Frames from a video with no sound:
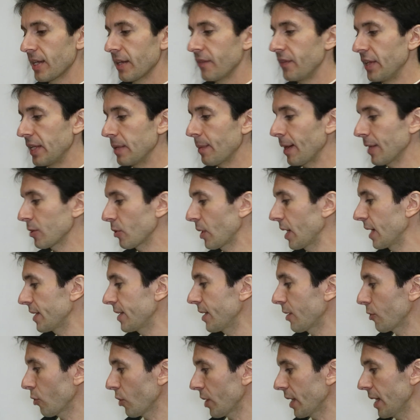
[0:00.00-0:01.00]
vi rimando
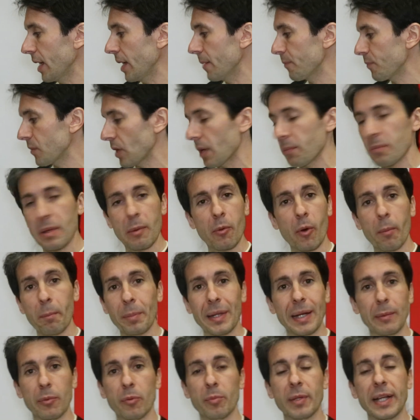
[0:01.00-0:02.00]
all'articolo che abbiamo
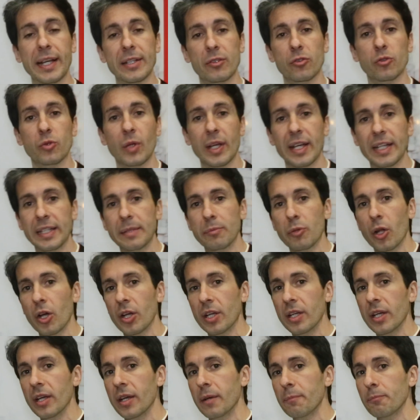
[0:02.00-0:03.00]
appena pubblicato su
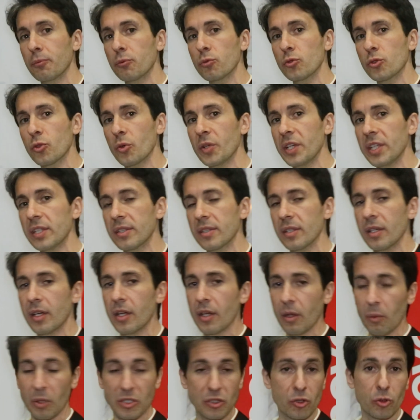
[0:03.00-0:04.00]
hdblog.it,
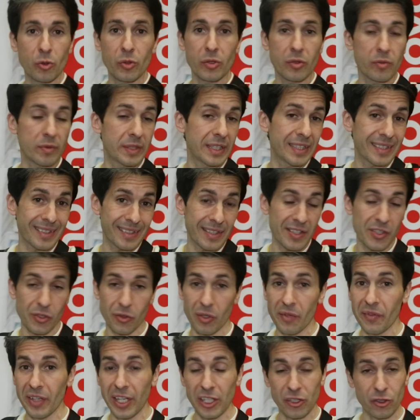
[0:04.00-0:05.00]
qua sotto in
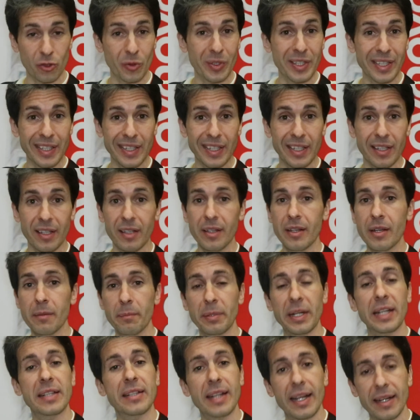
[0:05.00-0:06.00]
descrizione vi lascio il link
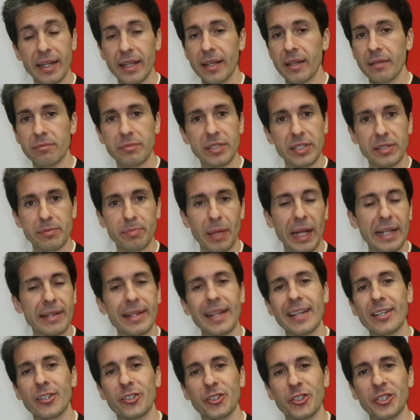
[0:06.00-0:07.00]
per andare a
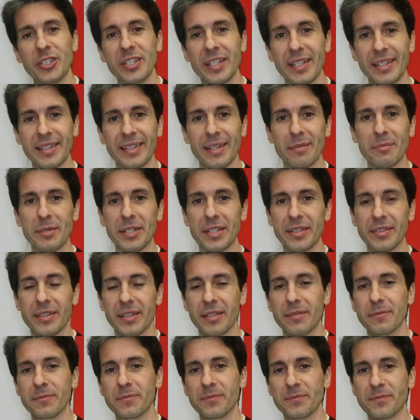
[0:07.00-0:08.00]
andarci
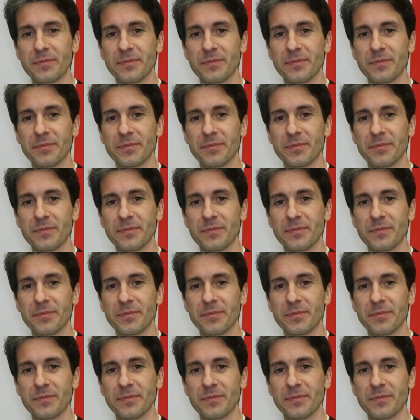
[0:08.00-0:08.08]
direttamente.